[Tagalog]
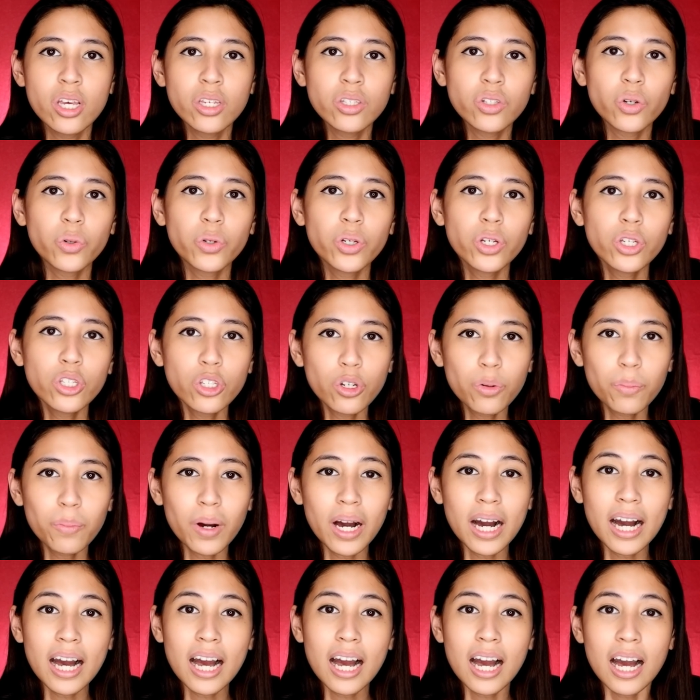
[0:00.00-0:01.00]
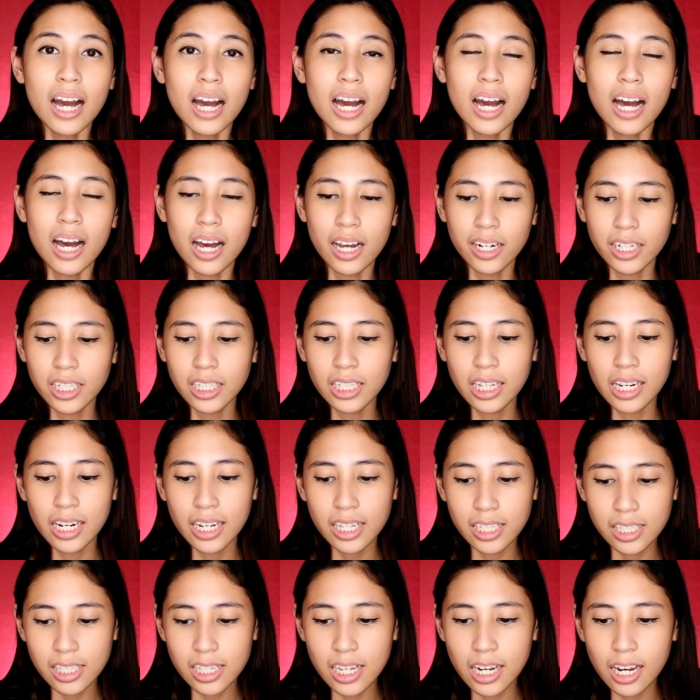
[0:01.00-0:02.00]
So, yun yung mga uh,
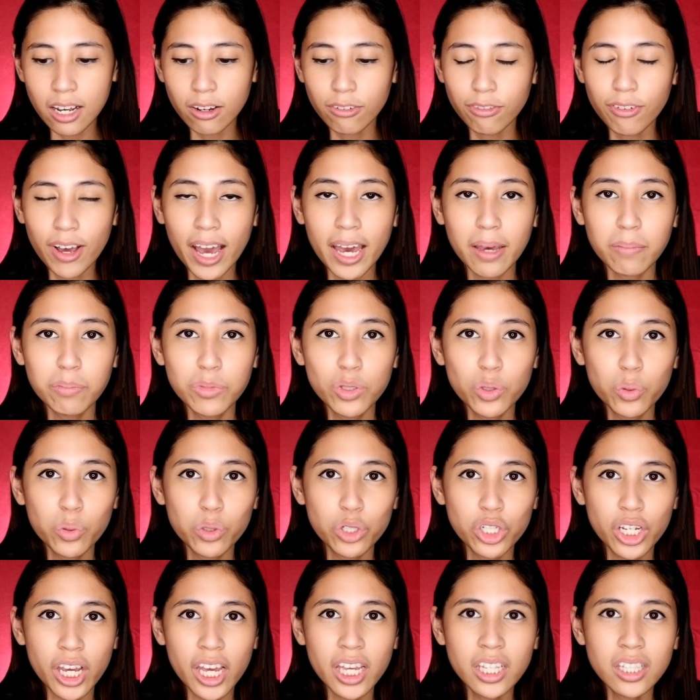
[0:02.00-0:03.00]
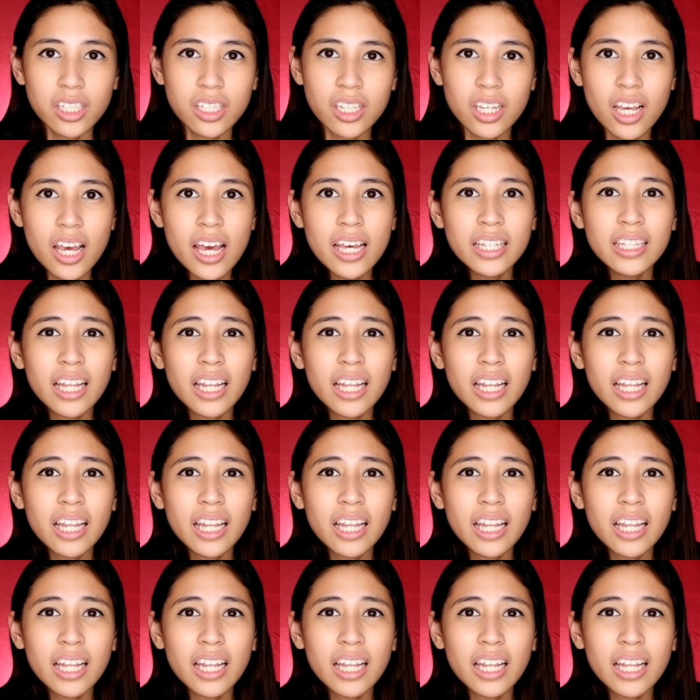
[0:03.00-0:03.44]
rinilis nilang 5 new shades.